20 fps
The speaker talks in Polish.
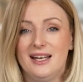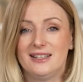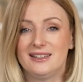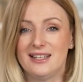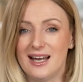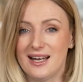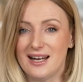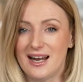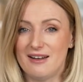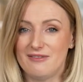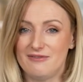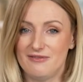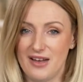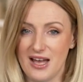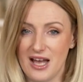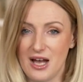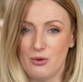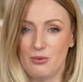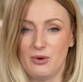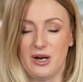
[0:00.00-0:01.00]
Taka
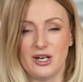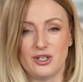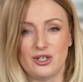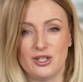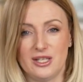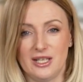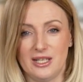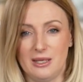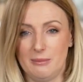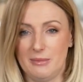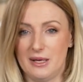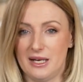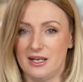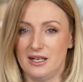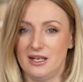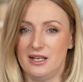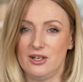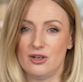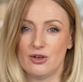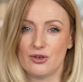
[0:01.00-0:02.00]
wełna, czy taki
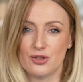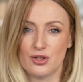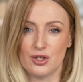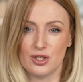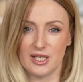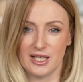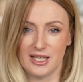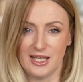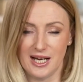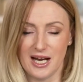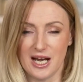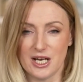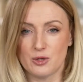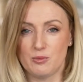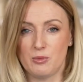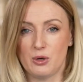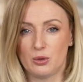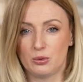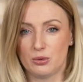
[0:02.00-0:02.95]
merynos, czy taki kaszmir,